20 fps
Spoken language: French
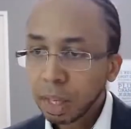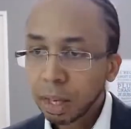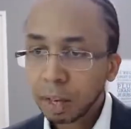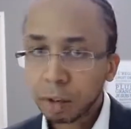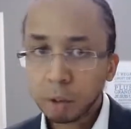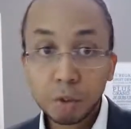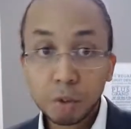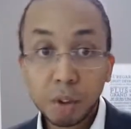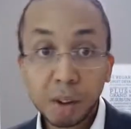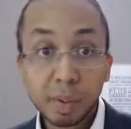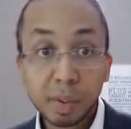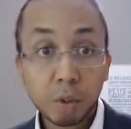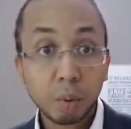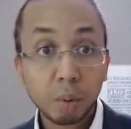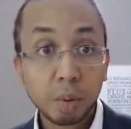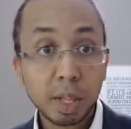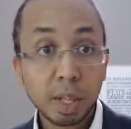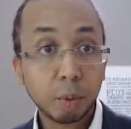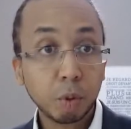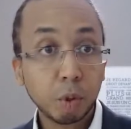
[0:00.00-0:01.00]
À cause de la façon
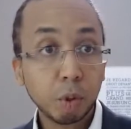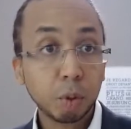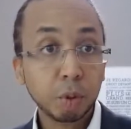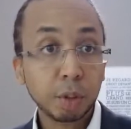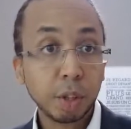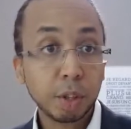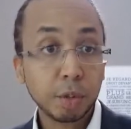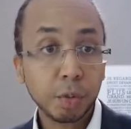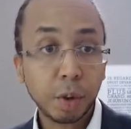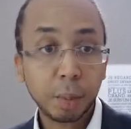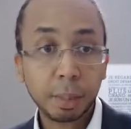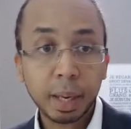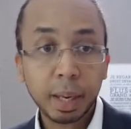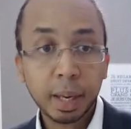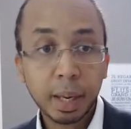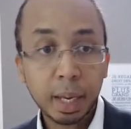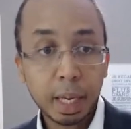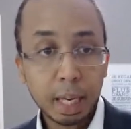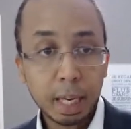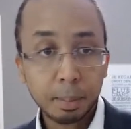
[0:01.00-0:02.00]
dont ces produits sont
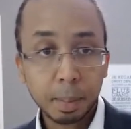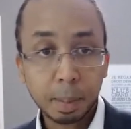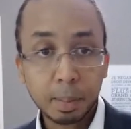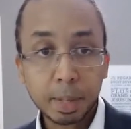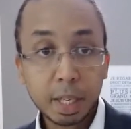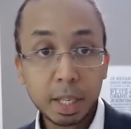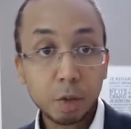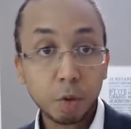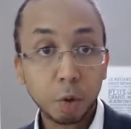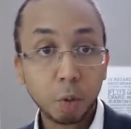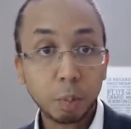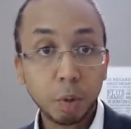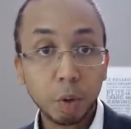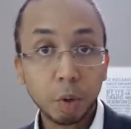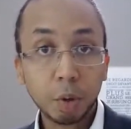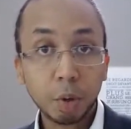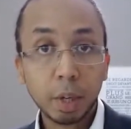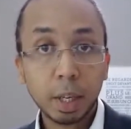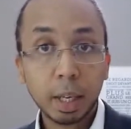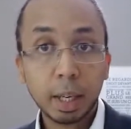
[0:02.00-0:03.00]
transformés, même s'ils sont
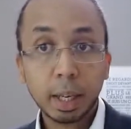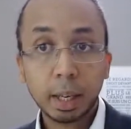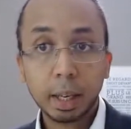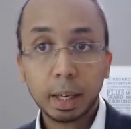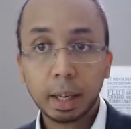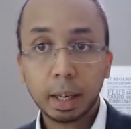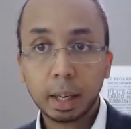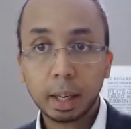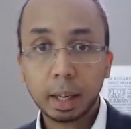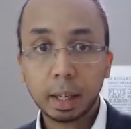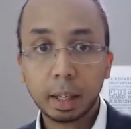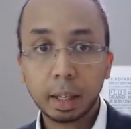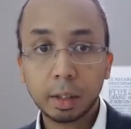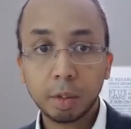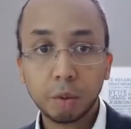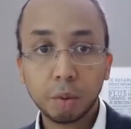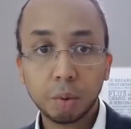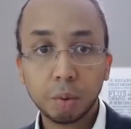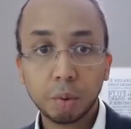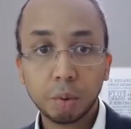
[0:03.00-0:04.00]
bio, euh,
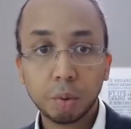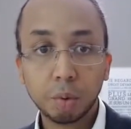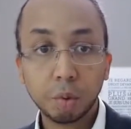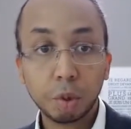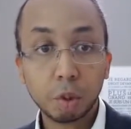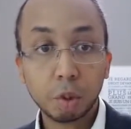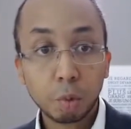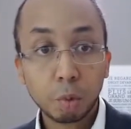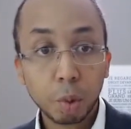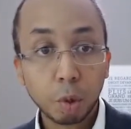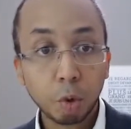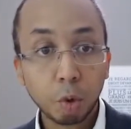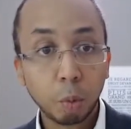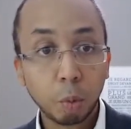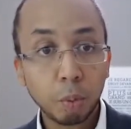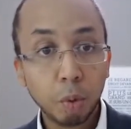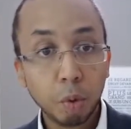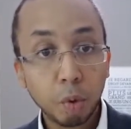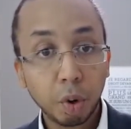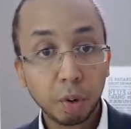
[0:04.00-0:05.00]
nous, ne souhaitons
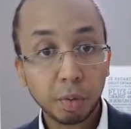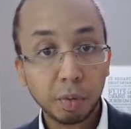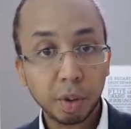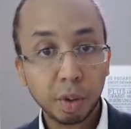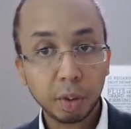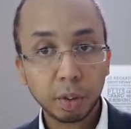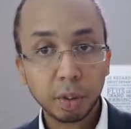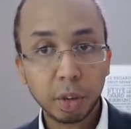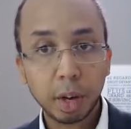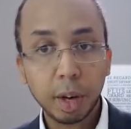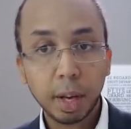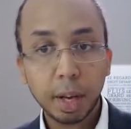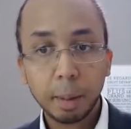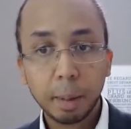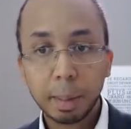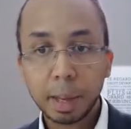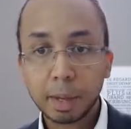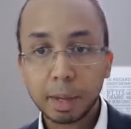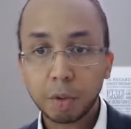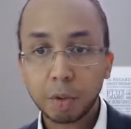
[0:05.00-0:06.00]
plus en vendre
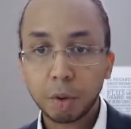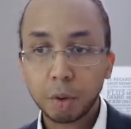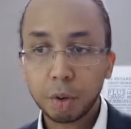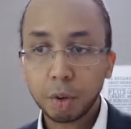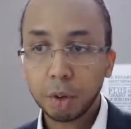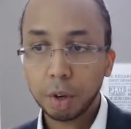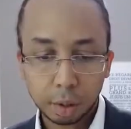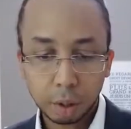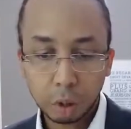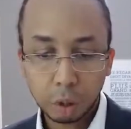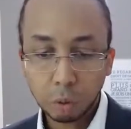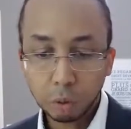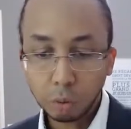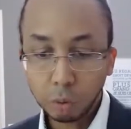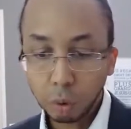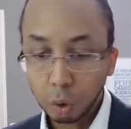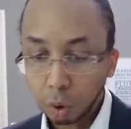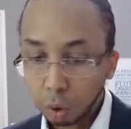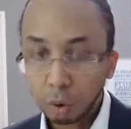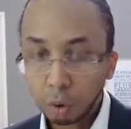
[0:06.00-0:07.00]
parce que nous
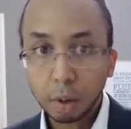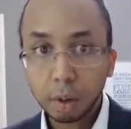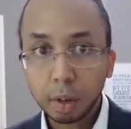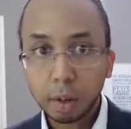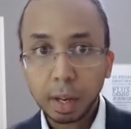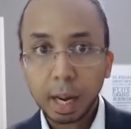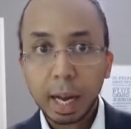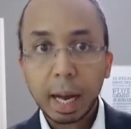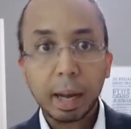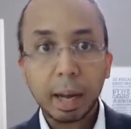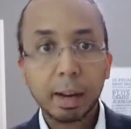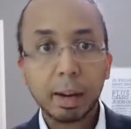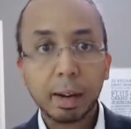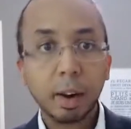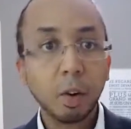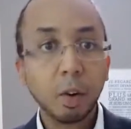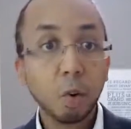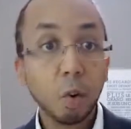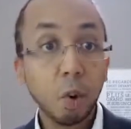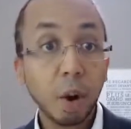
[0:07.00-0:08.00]
voulons
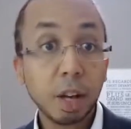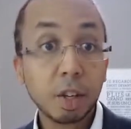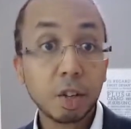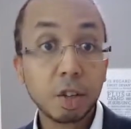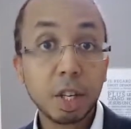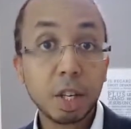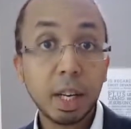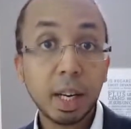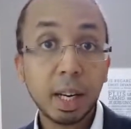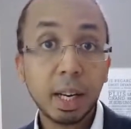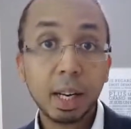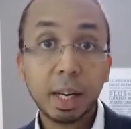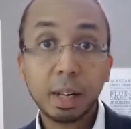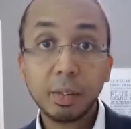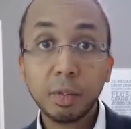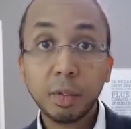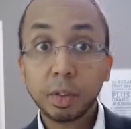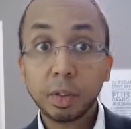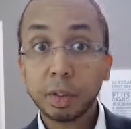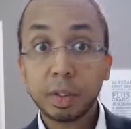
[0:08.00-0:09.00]
encourager
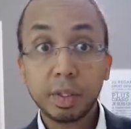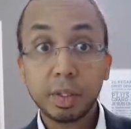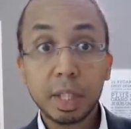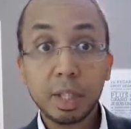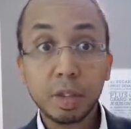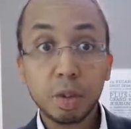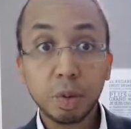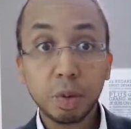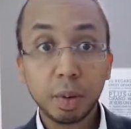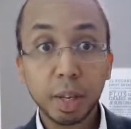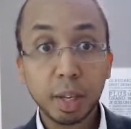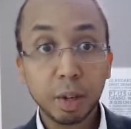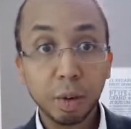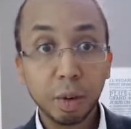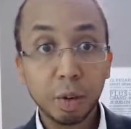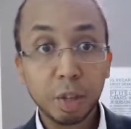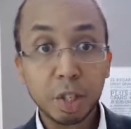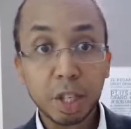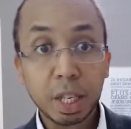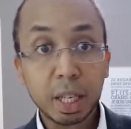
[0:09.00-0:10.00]
une transition
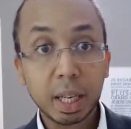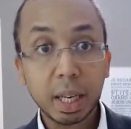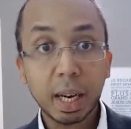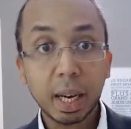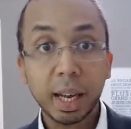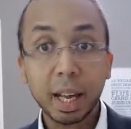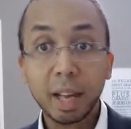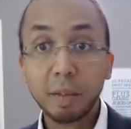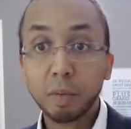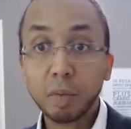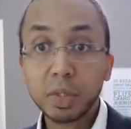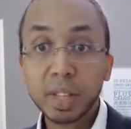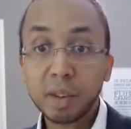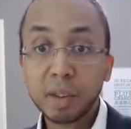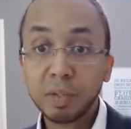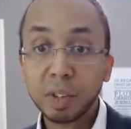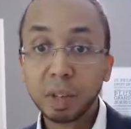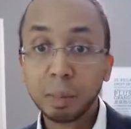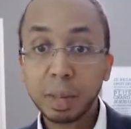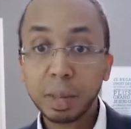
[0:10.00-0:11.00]
écologique et vous
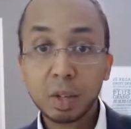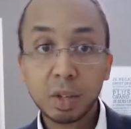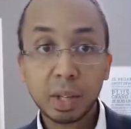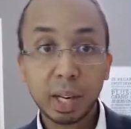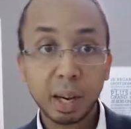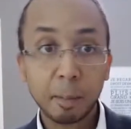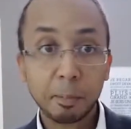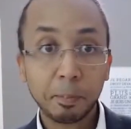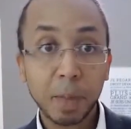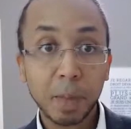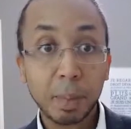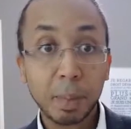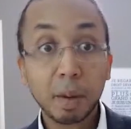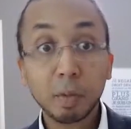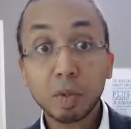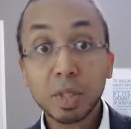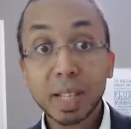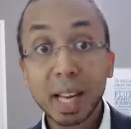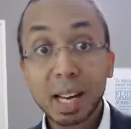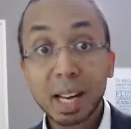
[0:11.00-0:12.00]
affirmer cela. Eh bien,
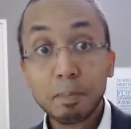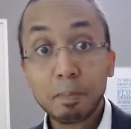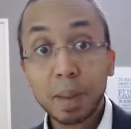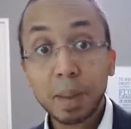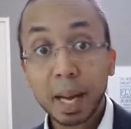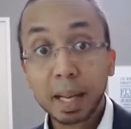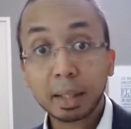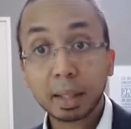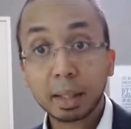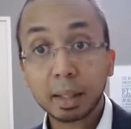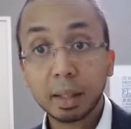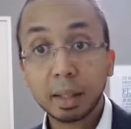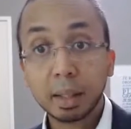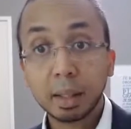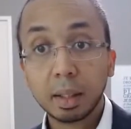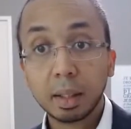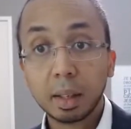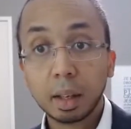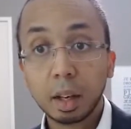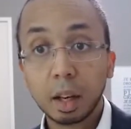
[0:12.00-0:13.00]
vous allez perdre
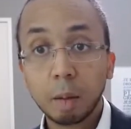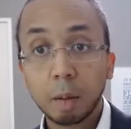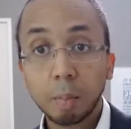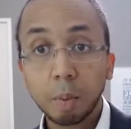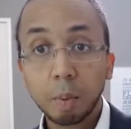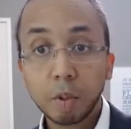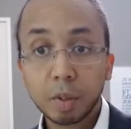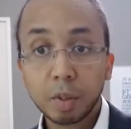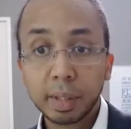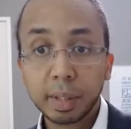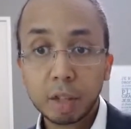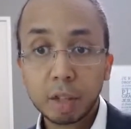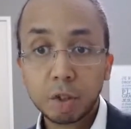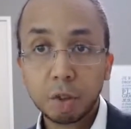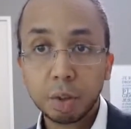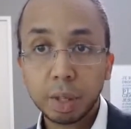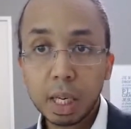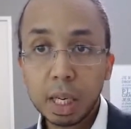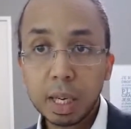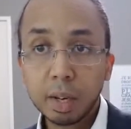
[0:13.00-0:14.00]
un pourcentage
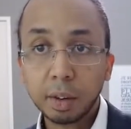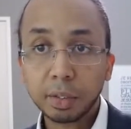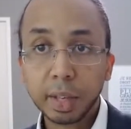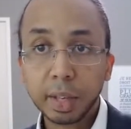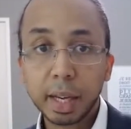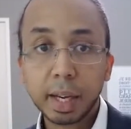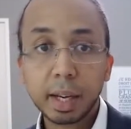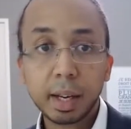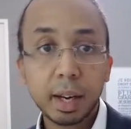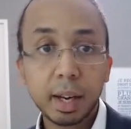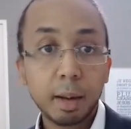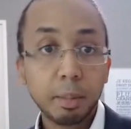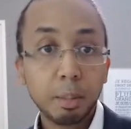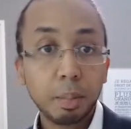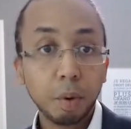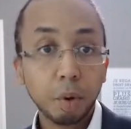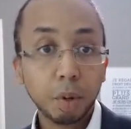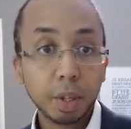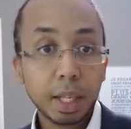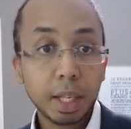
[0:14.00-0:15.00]
de clientèle
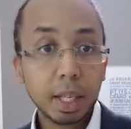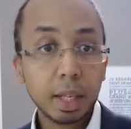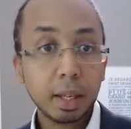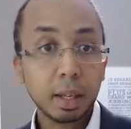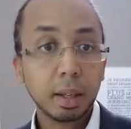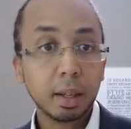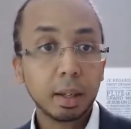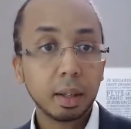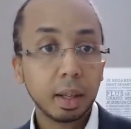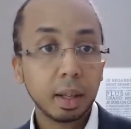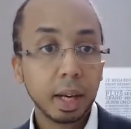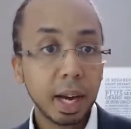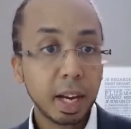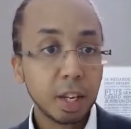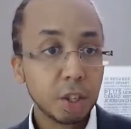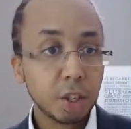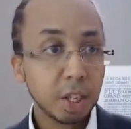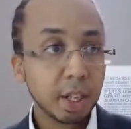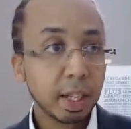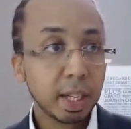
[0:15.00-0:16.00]
pour qui
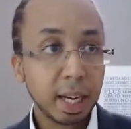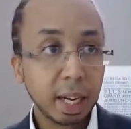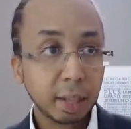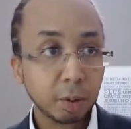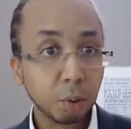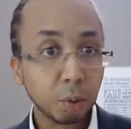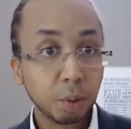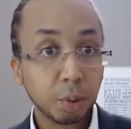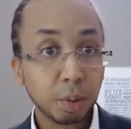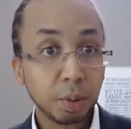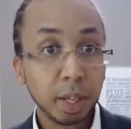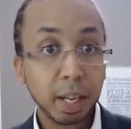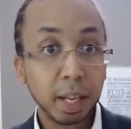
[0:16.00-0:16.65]
acheter des lardons